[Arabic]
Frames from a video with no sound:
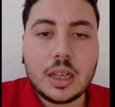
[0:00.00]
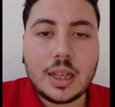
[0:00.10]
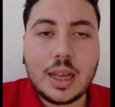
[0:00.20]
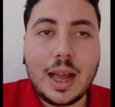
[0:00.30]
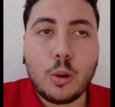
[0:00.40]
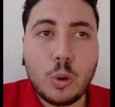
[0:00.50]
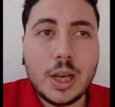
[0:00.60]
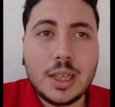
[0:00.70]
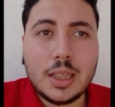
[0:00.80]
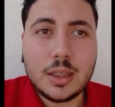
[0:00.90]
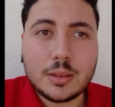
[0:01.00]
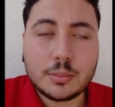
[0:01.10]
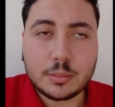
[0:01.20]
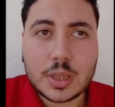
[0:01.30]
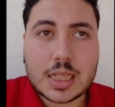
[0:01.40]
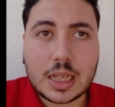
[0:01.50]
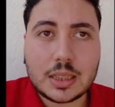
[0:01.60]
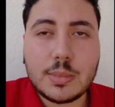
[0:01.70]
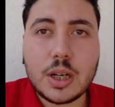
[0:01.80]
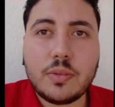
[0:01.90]
آه، حول لي
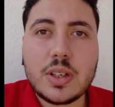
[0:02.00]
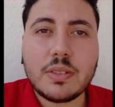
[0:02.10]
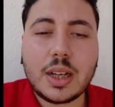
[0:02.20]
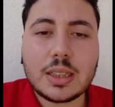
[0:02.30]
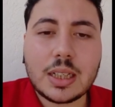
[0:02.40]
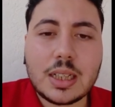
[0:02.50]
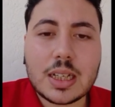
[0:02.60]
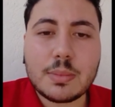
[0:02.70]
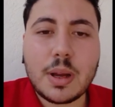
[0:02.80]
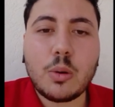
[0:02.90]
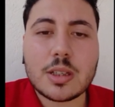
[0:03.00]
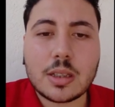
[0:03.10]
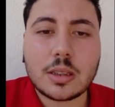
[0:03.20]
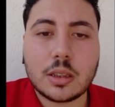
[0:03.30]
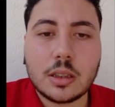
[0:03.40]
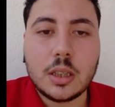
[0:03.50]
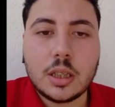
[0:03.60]
بستخدمها وفي صفحه تانية اسمها وسيطنا